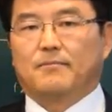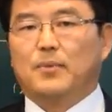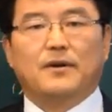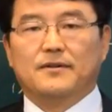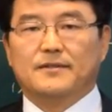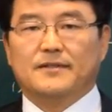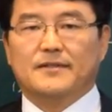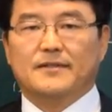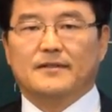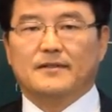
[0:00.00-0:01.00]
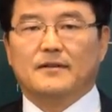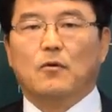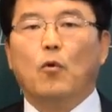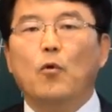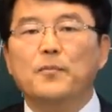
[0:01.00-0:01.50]
벼는
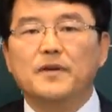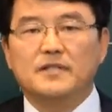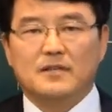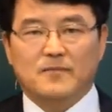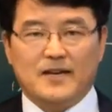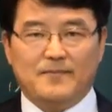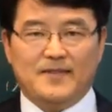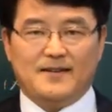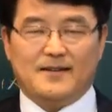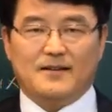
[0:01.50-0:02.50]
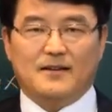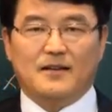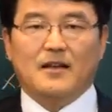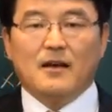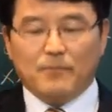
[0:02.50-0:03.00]
옮겨 심어야 합니다.
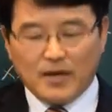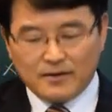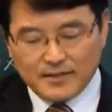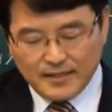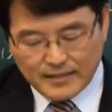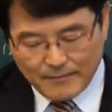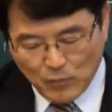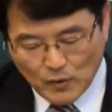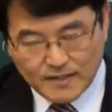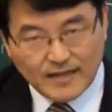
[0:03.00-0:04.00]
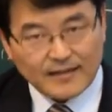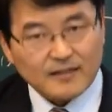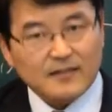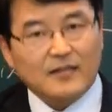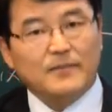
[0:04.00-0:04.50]
벼는 이렇게 못자라서
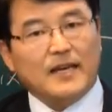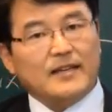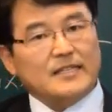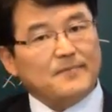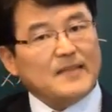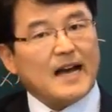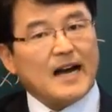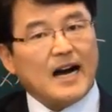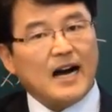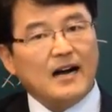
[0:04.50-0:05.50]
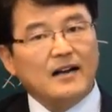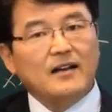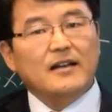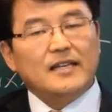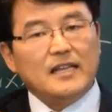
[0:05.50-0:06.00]
처음에 이렇게 심다가
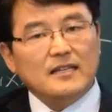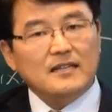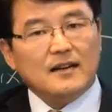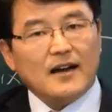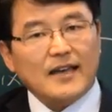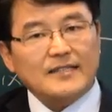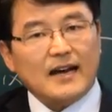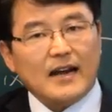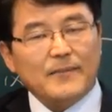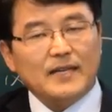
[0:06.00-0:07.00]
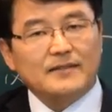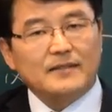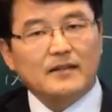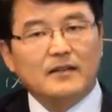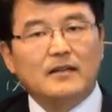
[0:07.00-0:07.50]
일정하게
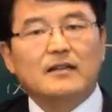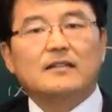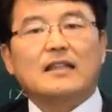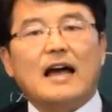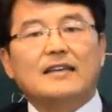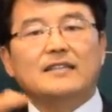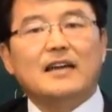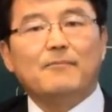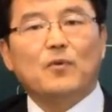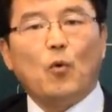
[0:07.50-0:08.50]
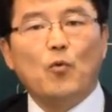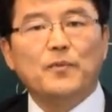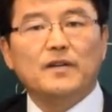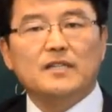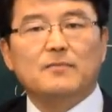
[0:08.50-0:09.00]
자라면은 다시 한번
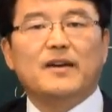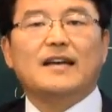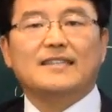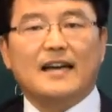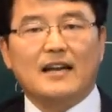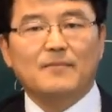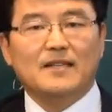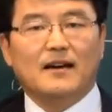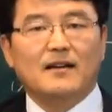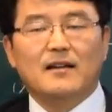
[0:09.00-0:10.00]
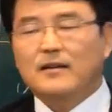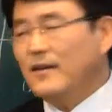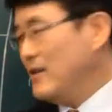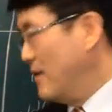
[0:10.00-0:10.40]
옮겨 심어야 자랍니다. 근데